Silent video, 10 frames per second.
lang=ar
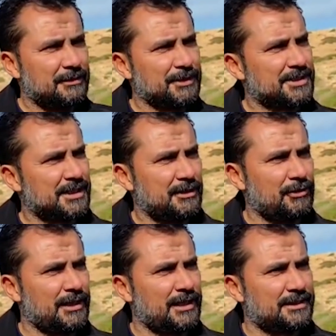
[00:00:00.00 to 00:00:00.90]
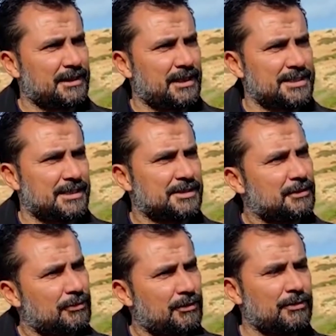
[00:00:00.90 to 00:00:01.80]
باش يطلعوا العائلات اللي حصلت
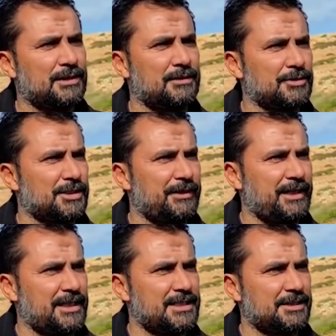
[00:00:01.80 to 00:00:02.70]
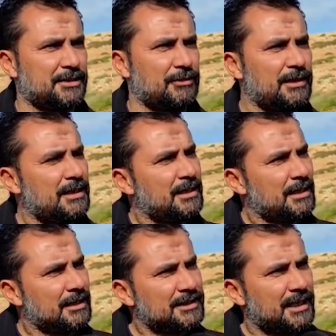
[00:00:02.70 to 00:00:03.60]
جوا والجماعة اللي حاصلين جوا
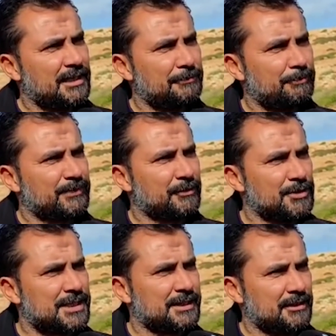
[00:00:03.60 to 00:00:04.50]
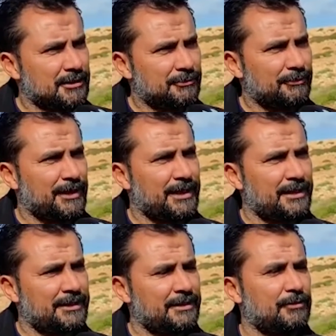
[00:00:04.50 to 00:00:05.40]
نطالب وزاره الحكم
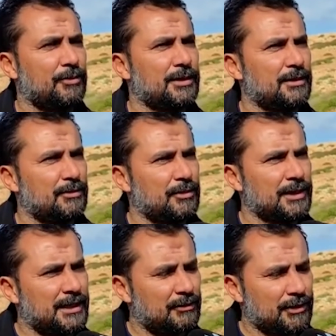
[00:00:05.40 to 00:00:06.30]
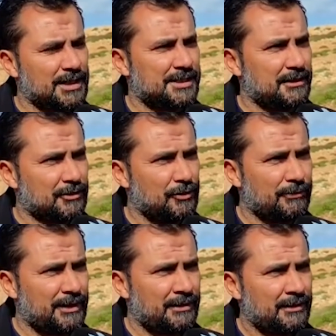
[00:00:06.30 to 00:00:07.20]
المحلي ورئاس
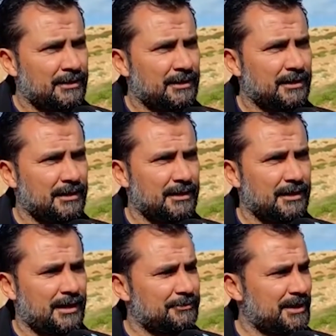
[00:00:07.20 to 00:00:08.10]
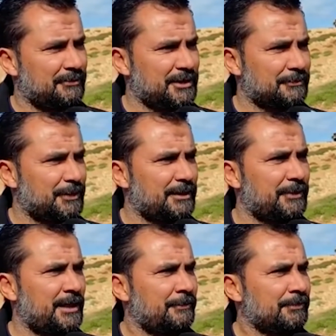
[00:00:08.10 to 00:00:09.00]
الحكومه آه، عبد الحميد
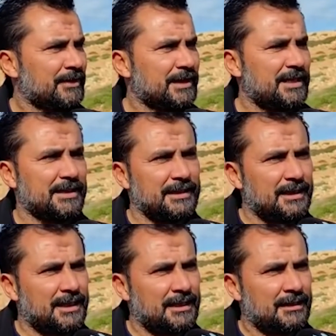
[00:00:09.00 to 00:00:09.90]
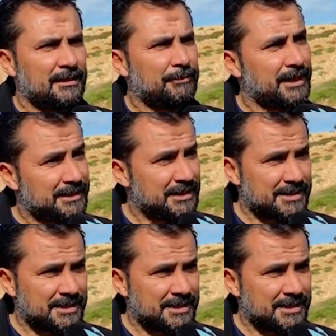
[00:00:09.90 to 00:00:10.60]
الدبيبه ناظر الى بلديه